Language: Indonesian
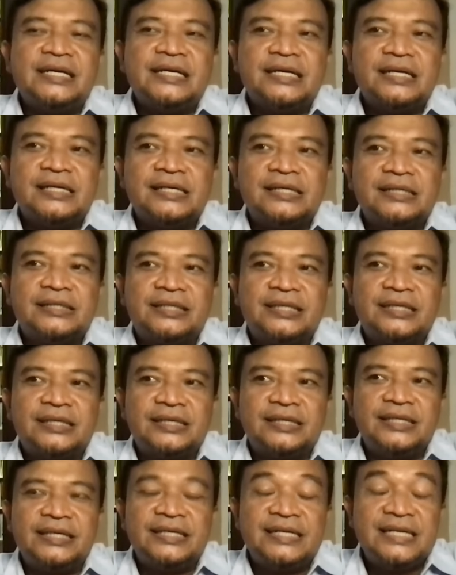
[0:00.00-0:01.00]
uh,
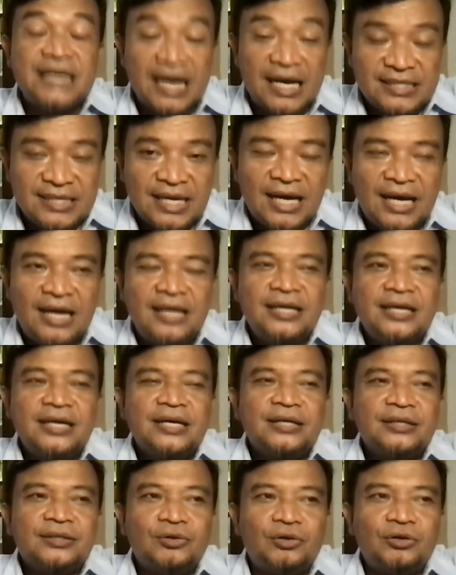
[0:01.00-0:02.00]
te, di Gaza
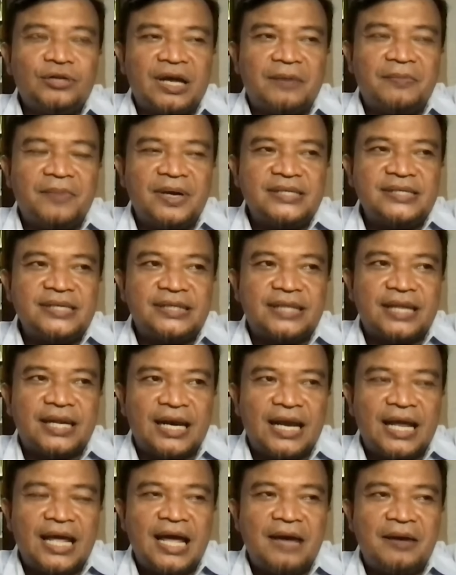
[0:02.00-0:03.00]
terutama
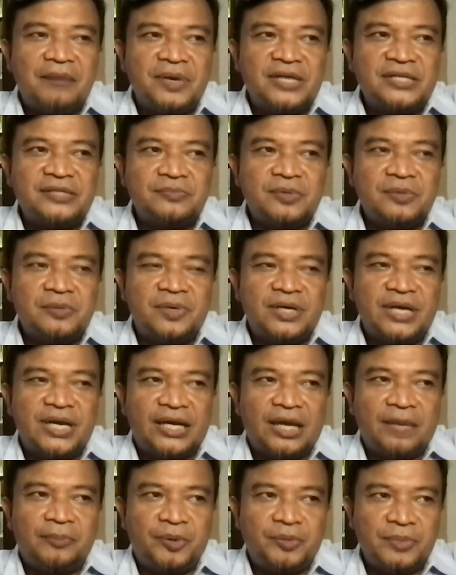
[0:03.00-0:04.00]
setelah Hamas
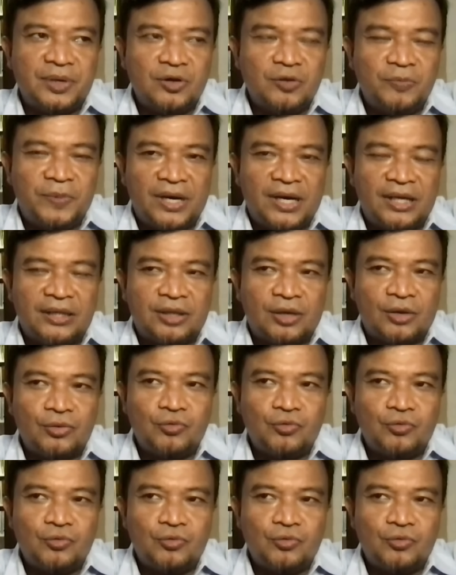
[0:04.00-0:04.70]
memenangi pemilu pada tahun